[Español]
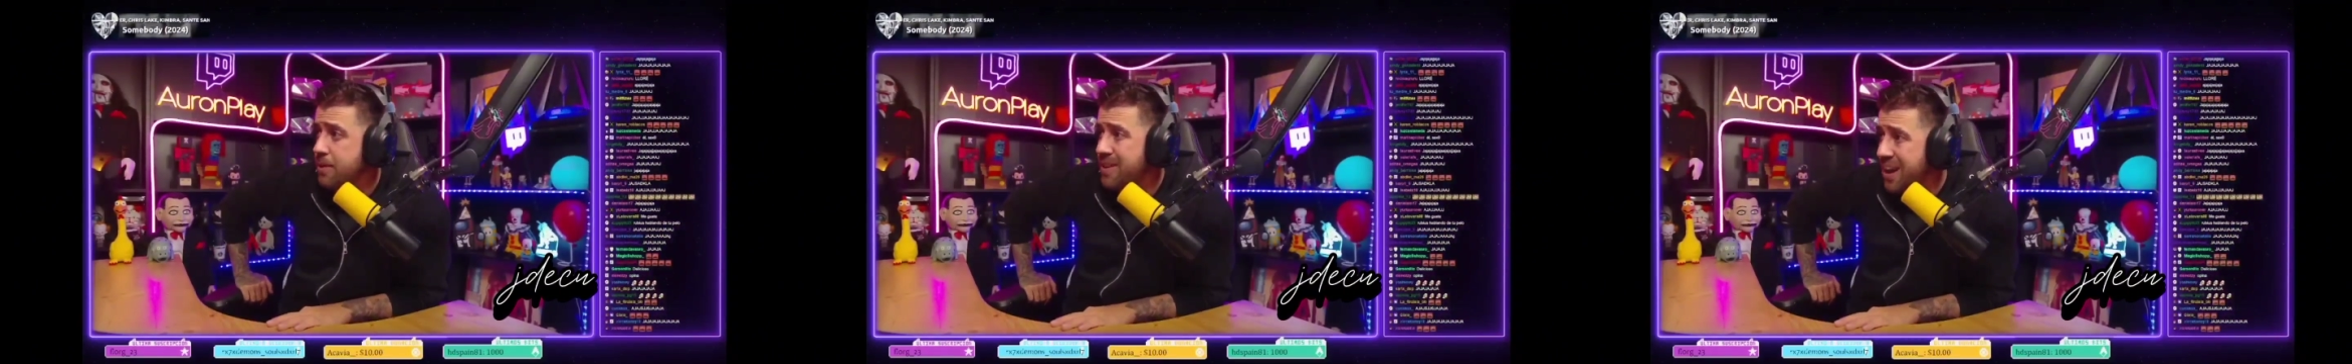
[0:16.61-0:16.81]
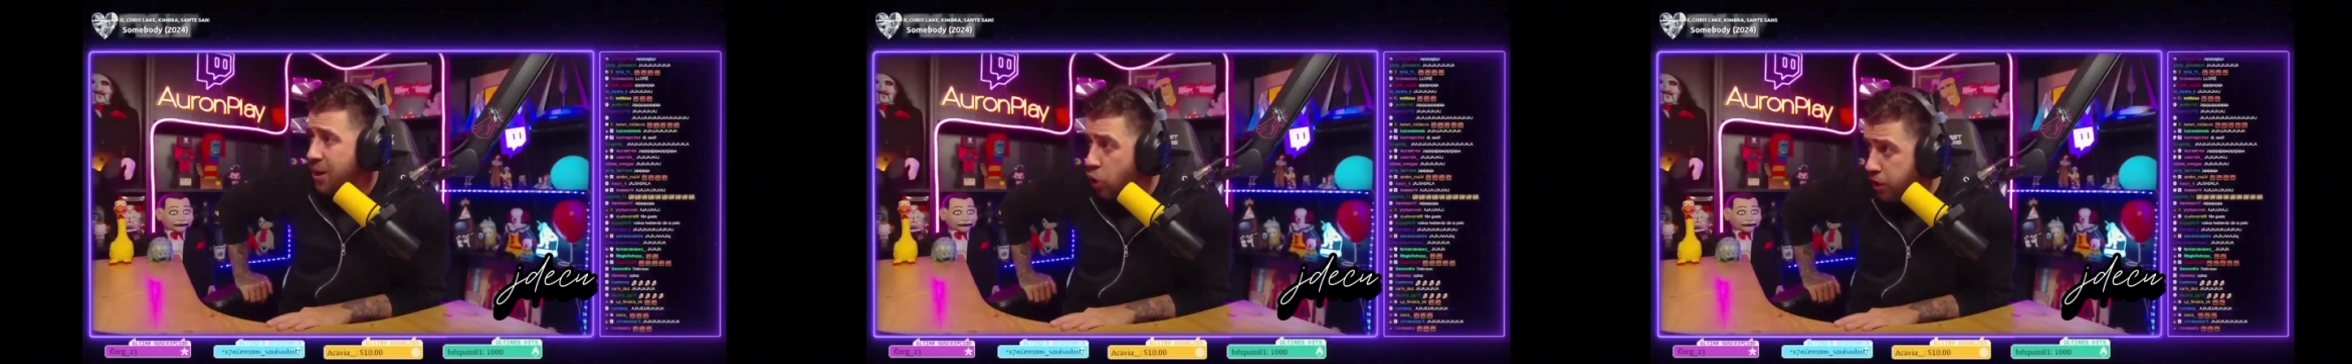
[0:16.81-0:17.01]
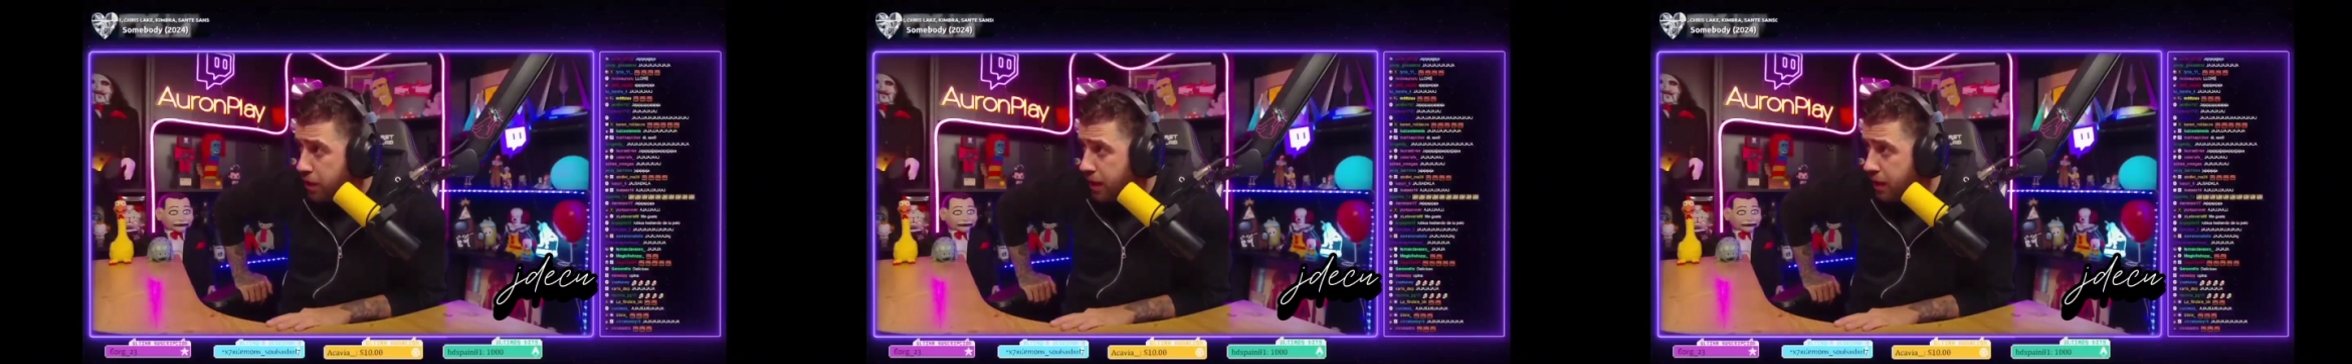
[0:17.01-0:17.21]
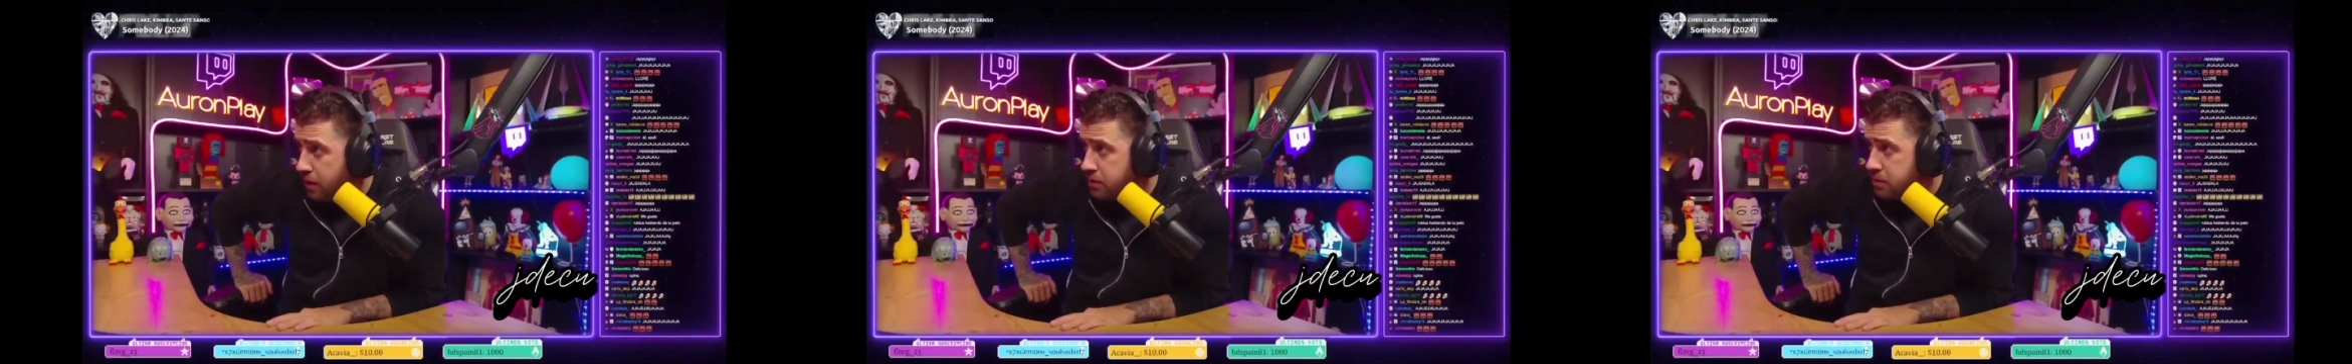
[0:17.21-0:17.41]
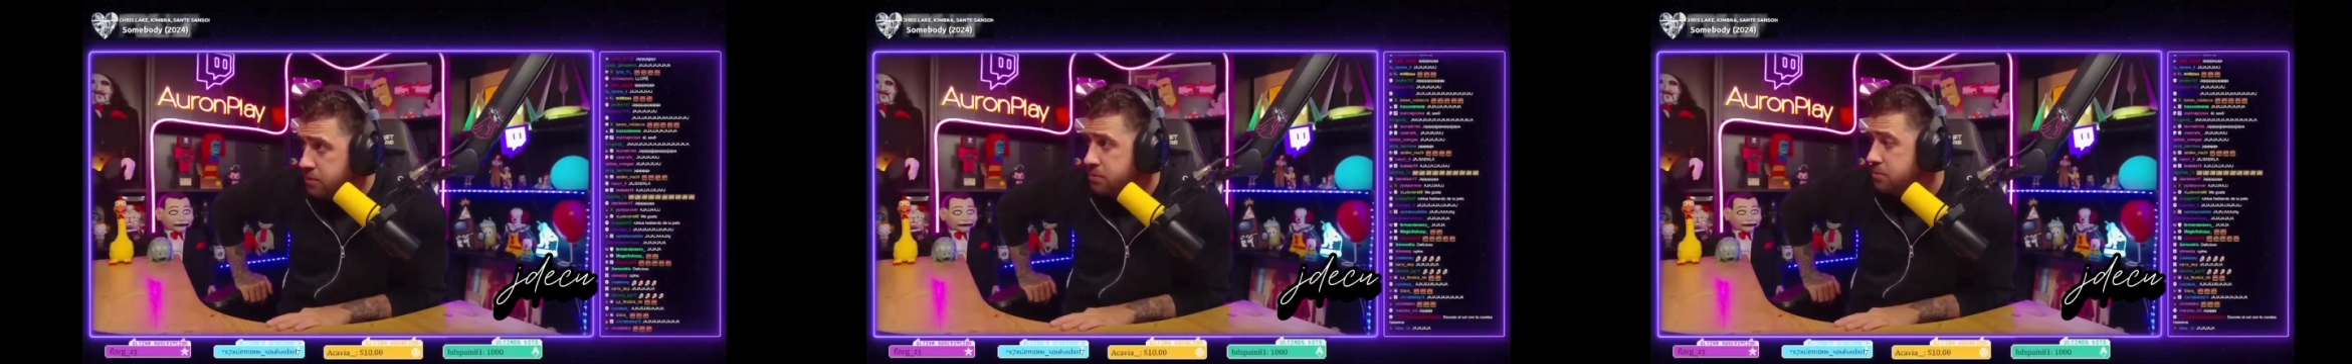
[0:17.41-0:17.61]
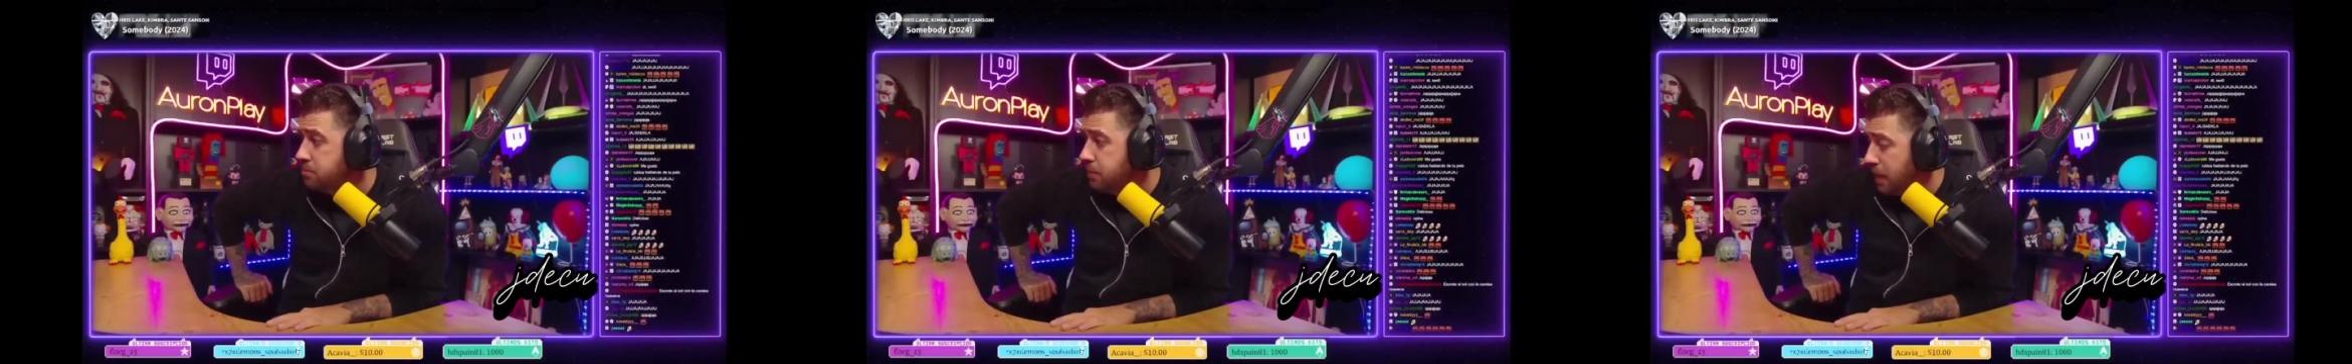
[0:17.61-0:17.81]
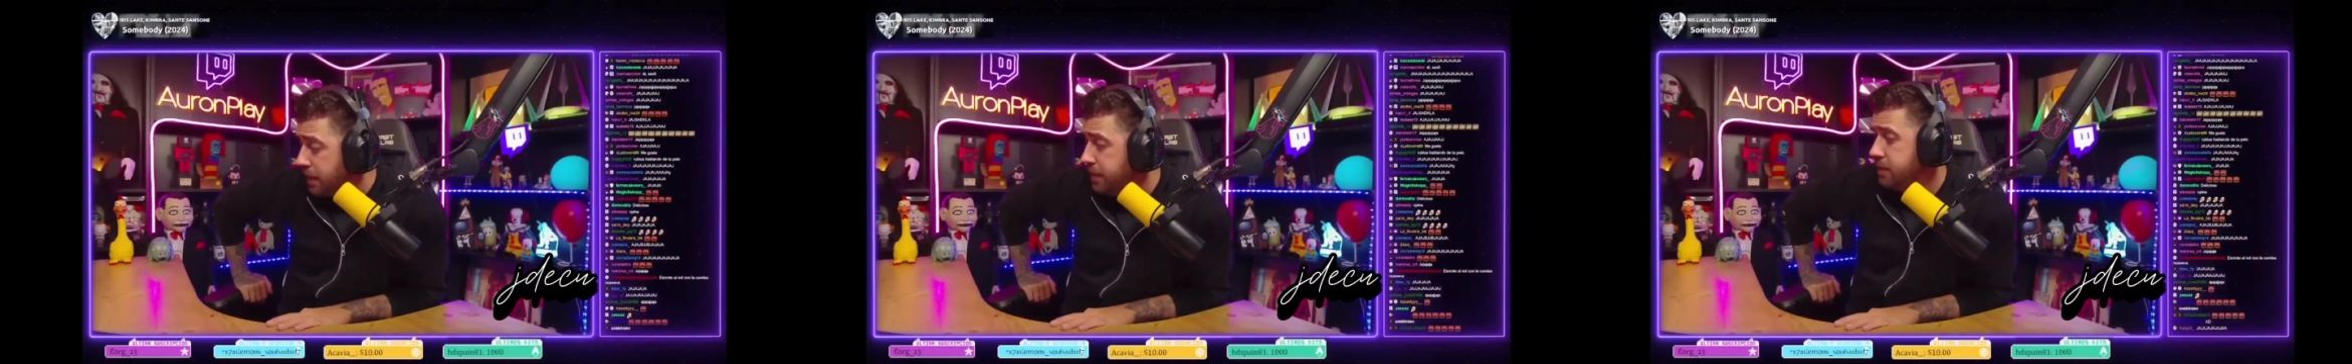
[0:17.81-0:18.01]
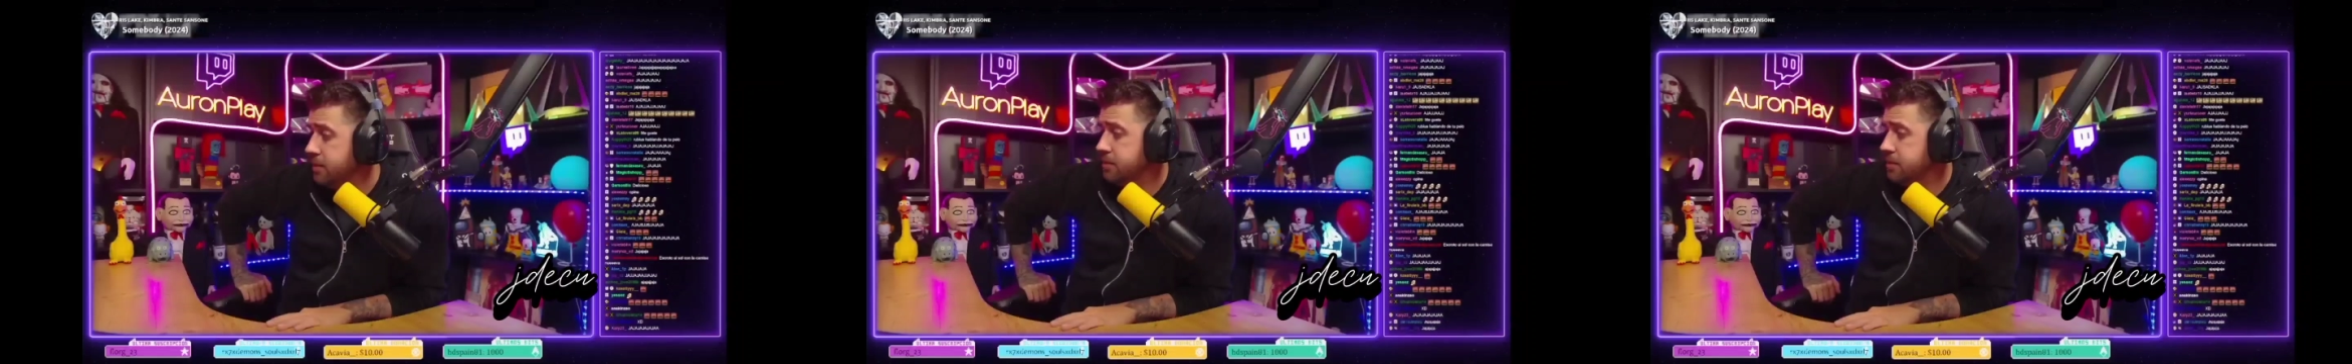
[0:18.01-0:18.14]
gorra, ¿vale?